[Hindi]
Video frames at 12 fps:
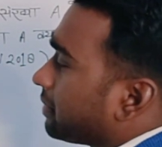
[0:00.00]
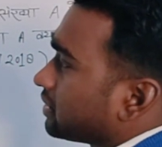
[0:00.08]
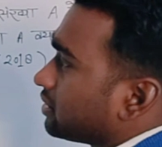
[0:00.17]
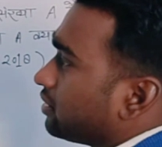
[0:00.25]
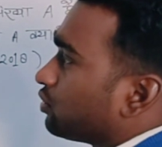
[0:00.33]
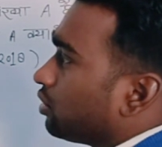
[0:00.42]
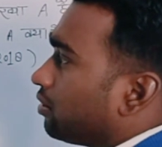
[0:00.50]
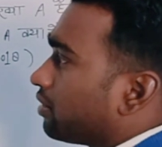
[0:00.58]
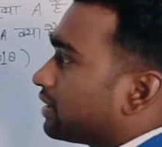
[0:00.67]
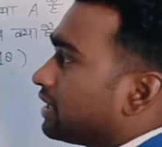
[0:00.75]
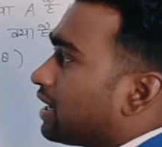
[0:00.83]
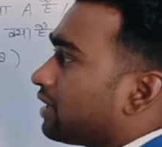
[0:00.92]
प्रश्न
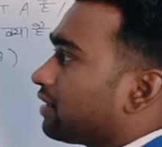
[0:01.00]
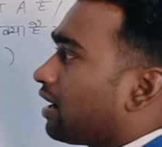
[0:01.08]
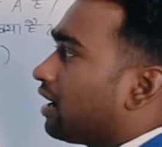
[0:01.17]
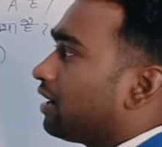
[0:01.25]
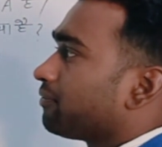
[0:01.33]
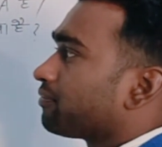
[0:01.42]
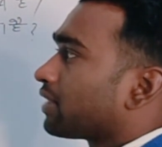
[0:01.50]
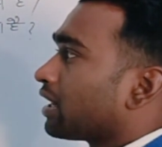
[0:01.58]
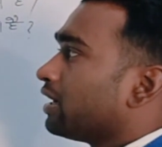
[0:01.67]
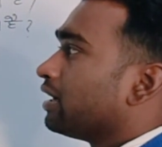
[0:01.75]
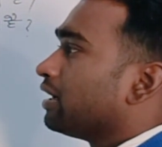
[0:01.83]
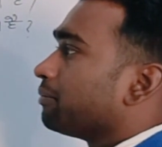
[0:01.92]
छोड़ दिया था
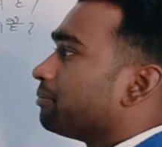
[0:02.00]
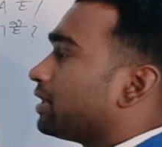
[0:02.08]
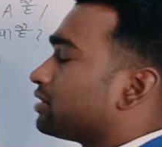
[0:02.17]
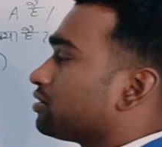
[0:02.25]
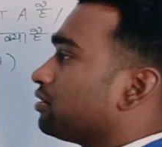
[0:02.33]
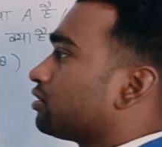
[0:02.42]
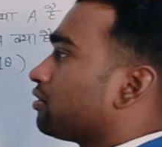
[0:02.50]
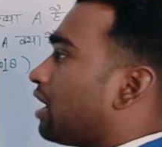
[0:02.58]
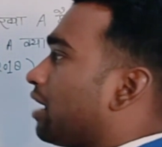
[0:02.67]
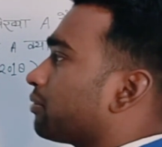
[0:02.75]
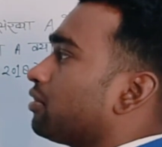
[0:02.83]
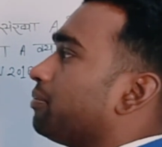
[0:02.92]
बच्चों तो
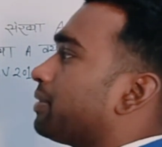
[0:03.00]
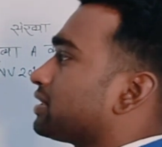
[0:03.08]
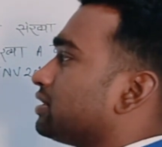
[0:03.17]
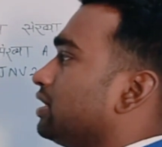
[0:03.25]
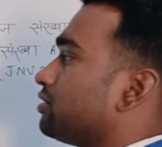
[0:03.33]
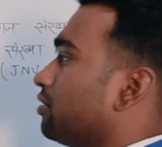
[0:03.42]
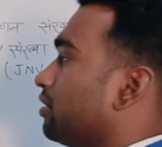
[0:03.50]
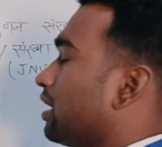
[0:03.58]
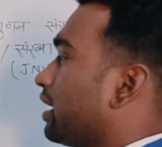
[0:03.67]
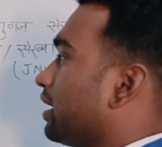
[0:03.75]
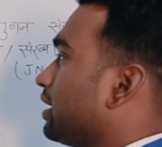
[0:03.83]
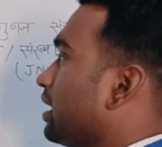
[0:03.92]
आपको प्रश्न ये
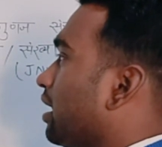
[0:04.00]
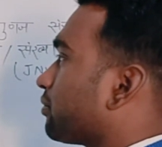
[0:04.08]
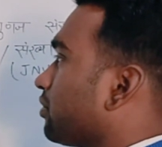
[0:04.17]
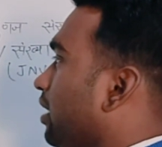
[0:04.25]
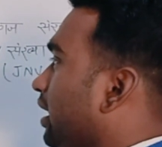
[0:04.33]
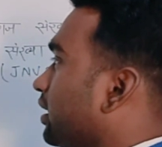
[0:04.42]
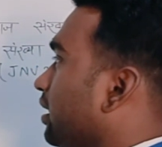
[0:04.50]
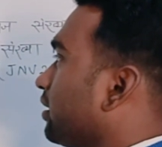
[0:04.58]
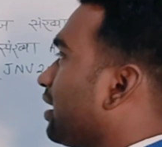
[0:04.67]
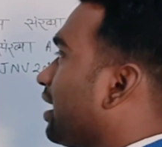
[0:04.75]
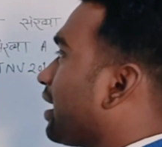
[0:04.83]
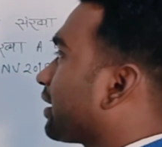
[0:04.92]
छोड़ना नहीं आपको हल
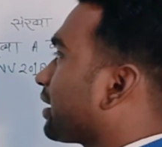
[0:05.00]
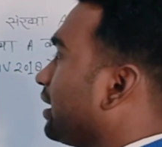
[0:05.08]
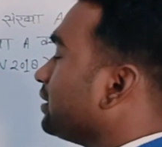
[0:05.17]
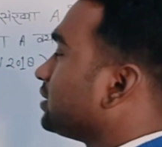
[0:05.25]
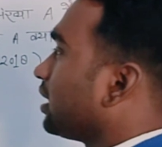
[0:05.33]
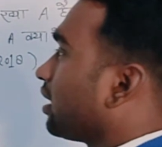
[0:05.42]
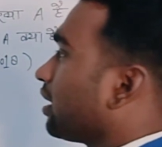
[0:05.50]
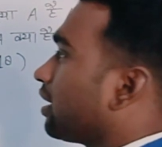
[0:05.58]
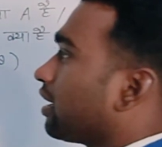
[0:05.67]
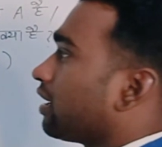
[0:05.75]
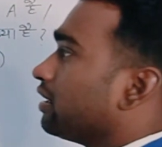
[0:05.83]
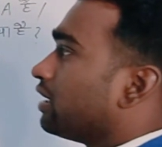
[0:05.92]
करना है कैसे
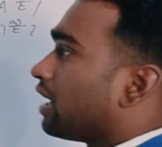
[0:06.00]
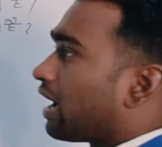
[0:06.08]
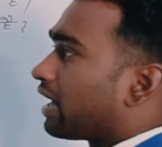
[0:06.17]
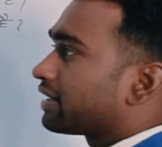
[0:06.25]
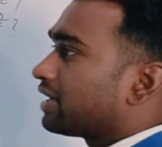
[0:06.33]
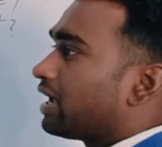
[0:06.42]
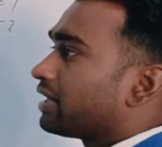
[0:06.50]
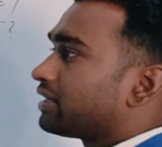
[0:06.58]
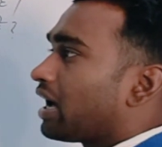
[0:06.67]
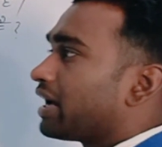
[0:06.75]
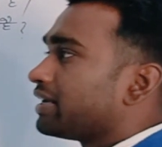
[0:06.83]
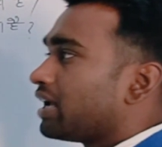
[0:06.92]
हल किया
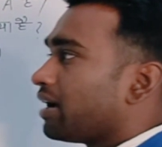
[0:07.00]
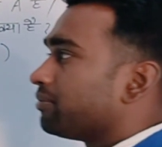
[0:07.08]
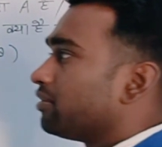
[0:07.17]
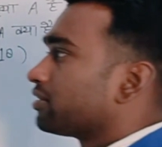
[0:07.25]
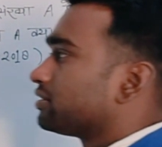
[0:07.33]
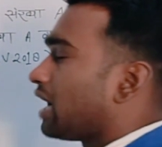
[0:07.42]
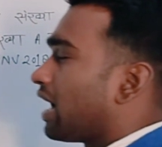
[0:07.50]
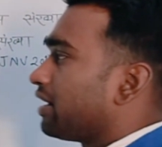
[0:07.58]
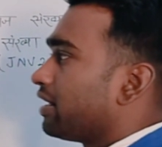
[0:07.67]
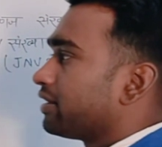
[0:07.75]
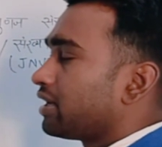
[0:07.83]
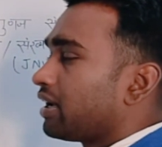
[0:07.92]
जाता है ये हम लोग
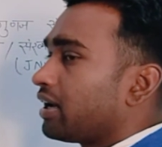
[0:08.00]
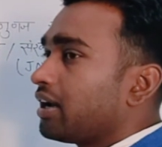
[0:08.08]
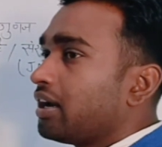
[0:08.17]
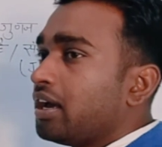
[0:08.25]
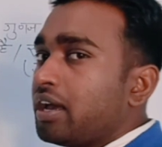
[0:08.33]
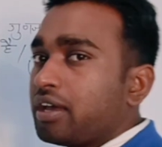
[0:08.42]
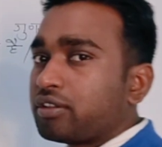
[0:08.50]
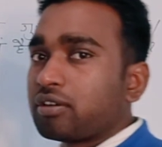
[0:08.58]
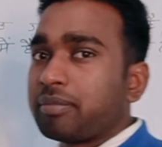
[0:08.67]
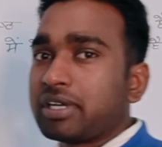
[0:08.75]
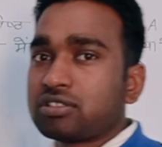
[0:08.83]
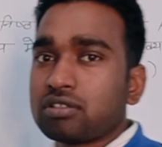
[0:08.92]
जान लेते हैं
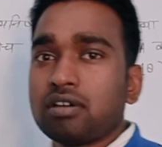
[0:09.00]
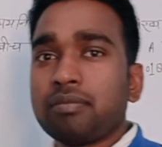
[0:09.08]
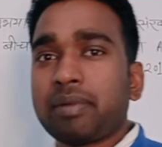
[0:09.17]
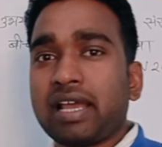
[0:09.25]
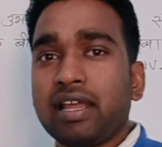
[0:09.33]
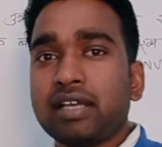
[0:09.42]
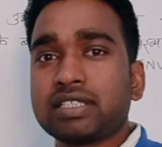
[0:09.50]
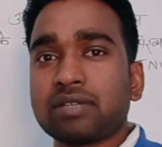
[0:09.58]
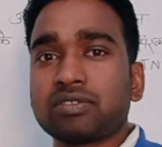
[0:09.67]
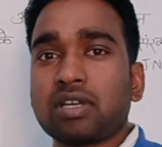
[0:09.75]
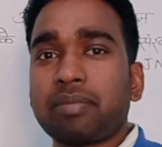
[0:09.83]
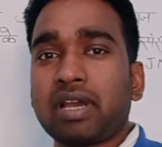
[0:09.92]
तो बच्चों पहले
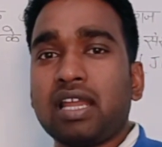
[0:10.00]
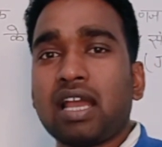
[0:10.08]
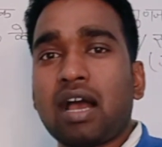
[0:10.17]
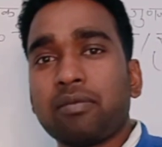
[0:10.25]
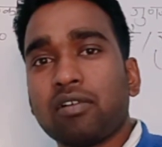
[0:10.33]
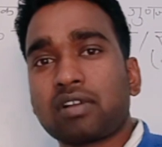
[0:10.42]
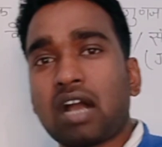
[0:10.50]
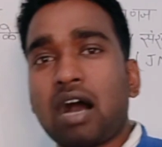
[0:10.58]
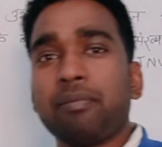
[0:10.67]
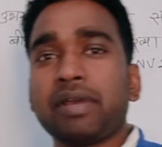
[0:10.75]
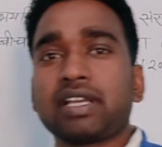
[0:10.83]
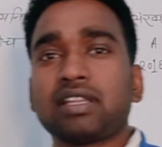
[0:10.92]
सबसे पहले आप लोग
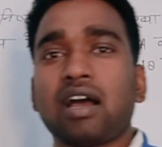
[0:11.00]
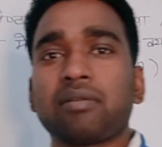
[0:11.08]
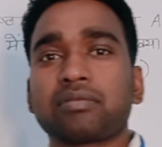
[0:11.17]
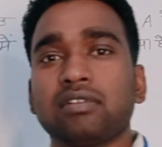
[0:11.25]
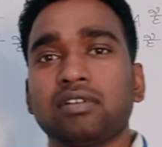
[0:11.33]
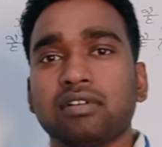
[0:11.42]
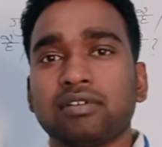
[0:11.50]
कापी किताब को